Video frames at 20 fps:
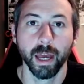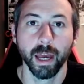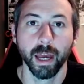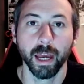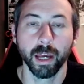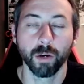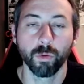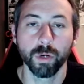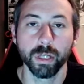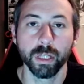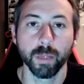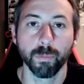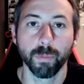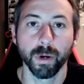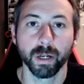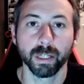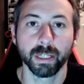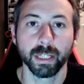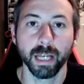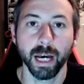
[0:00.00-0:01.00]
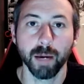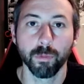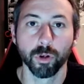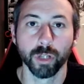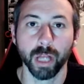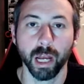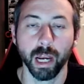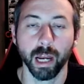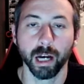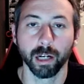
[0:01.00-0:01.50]
E quindi partiamo
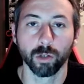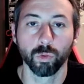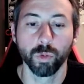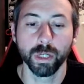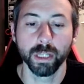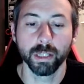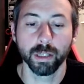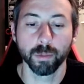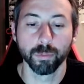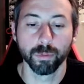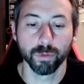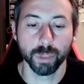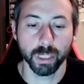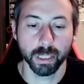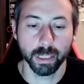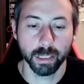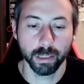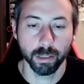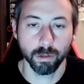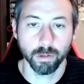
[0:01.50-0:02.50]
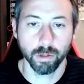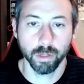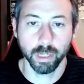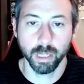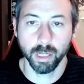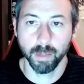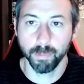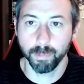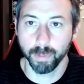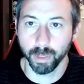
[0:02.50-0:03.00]
dalla quinta
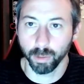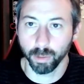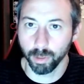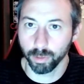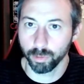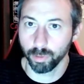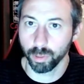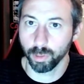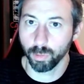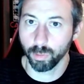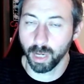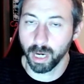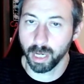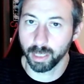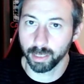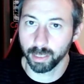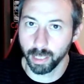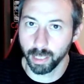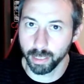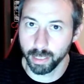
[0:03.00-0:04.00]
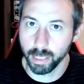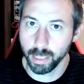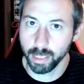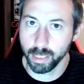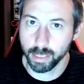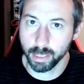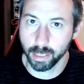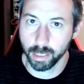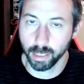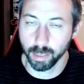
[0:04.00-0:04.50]
posizione per quanto riguarda i
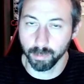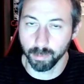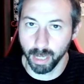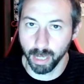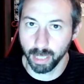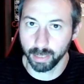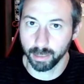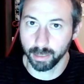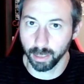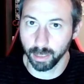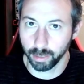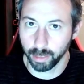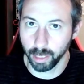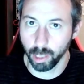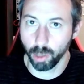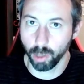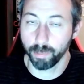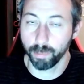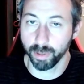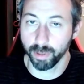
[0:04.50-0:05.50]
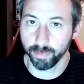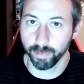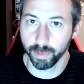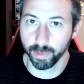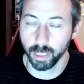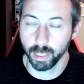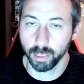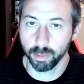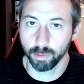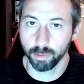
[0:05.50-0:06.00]
dischi metal che ho
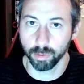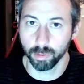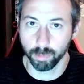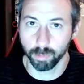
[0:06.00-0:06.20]
preferito in